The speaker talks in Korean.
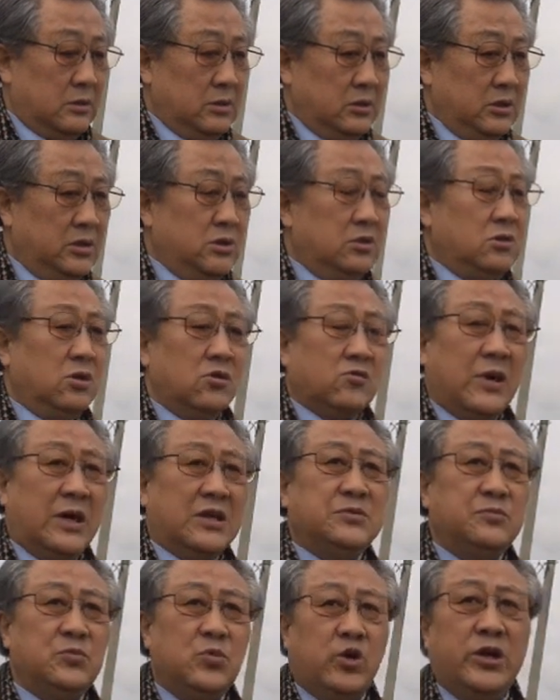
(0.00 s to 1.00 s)
이런 걸
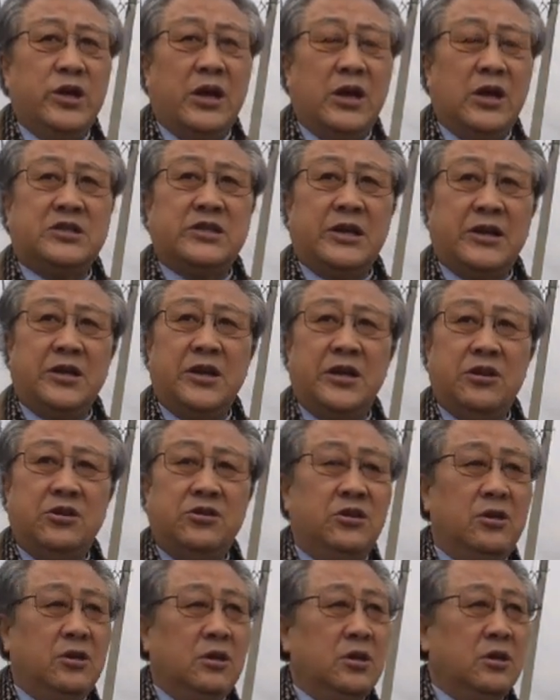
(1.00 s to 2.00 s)
관심 둬야 할
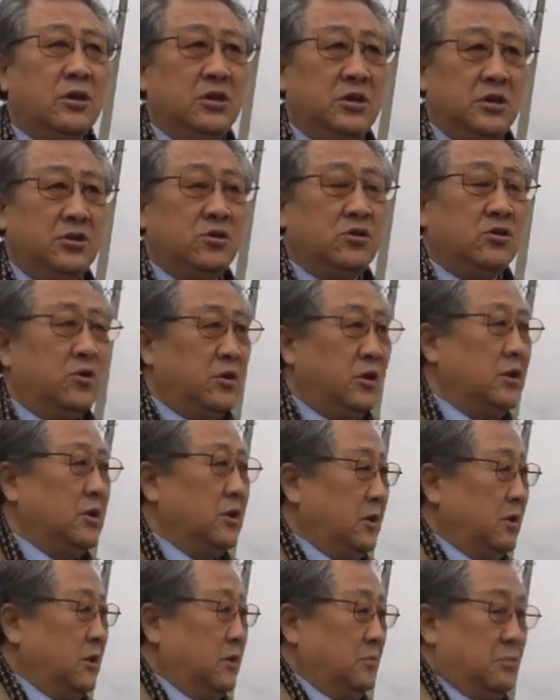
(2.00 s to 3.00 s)
자리에는 이런 걸
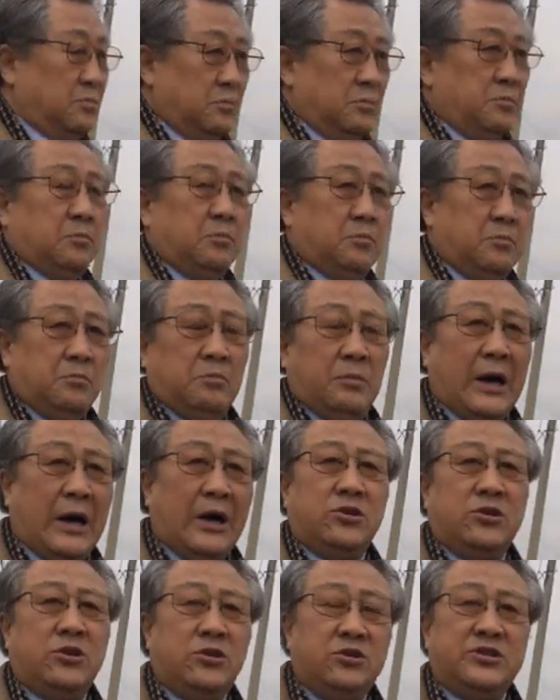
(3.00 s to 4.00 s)

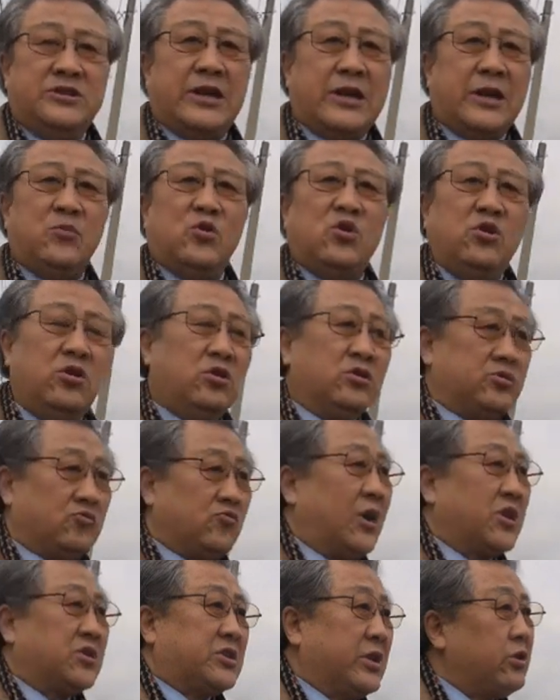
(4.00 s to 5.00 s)
막으려는 사람들로
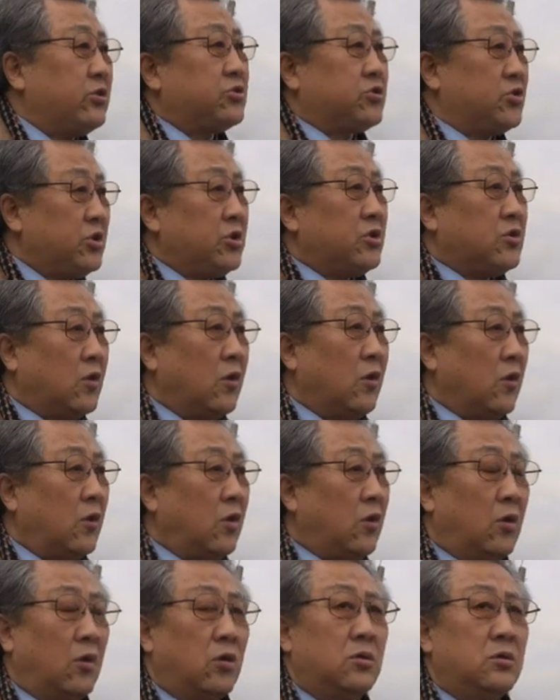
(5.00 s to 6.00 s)
꽉 채워져
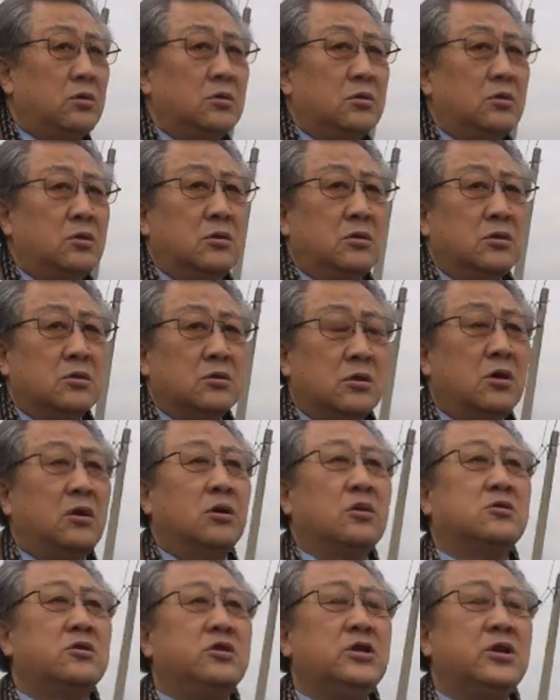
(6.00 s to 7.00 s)
있고
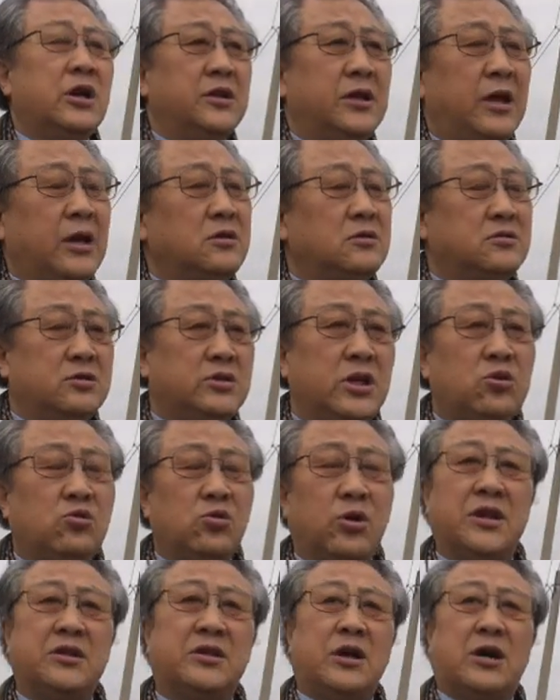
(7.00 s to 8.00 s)
어 그러니까 난 그게
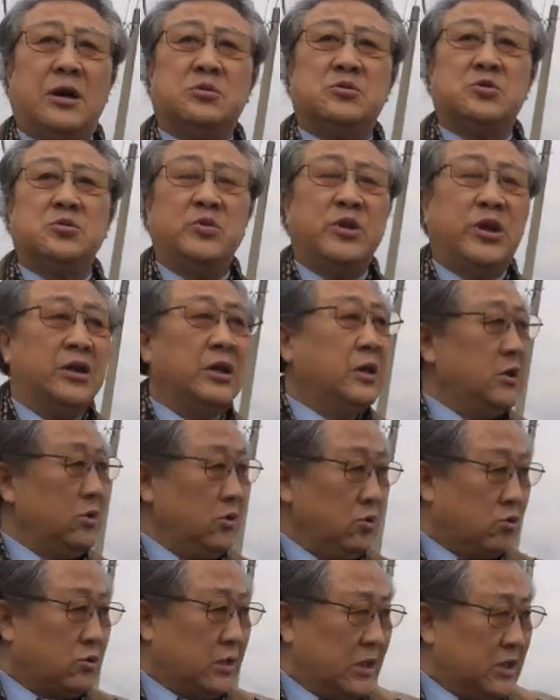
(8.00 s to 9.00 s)
더 안타깝습니다
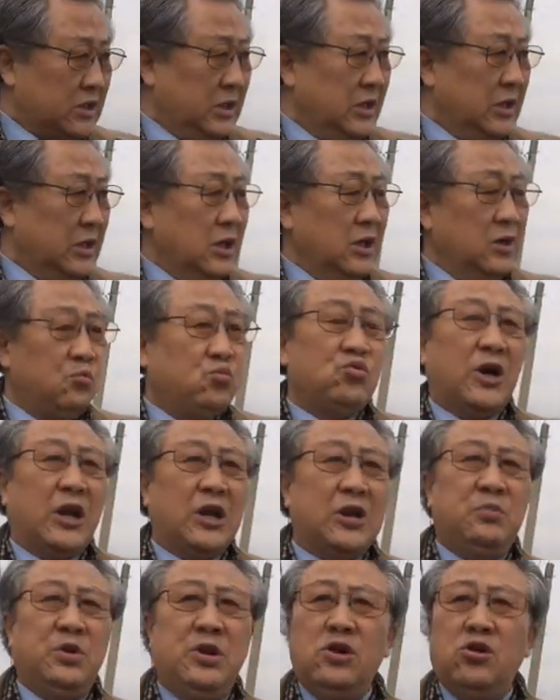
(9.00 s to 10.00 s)
여기까지
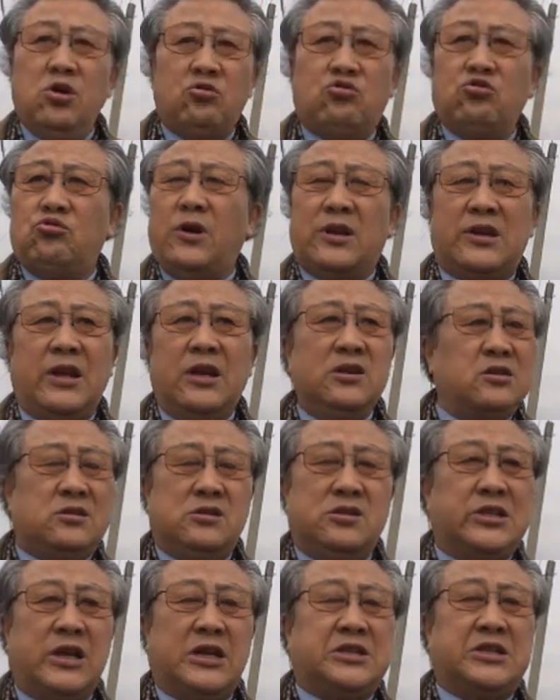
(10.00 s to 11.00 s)
북한이 밀고 들어왔다는
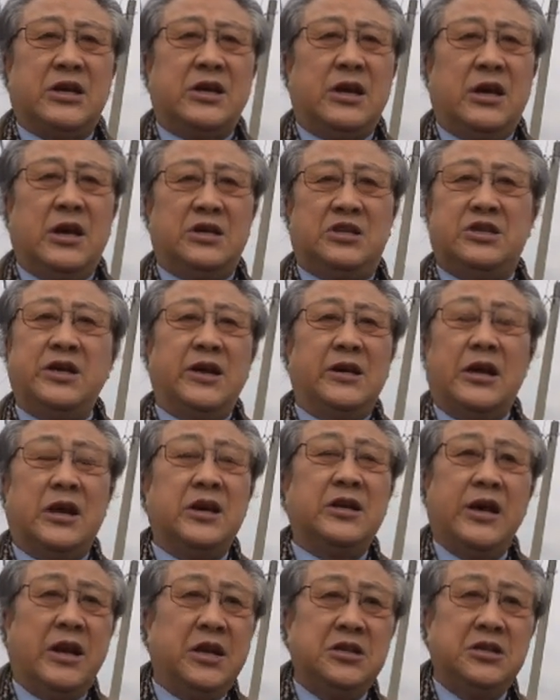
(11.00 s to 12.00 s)
그 자체가
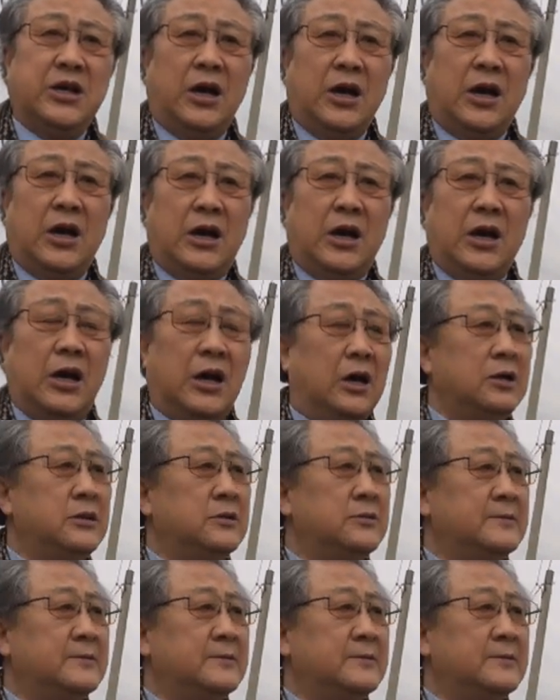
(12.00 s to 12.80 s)
희한한 게 아니라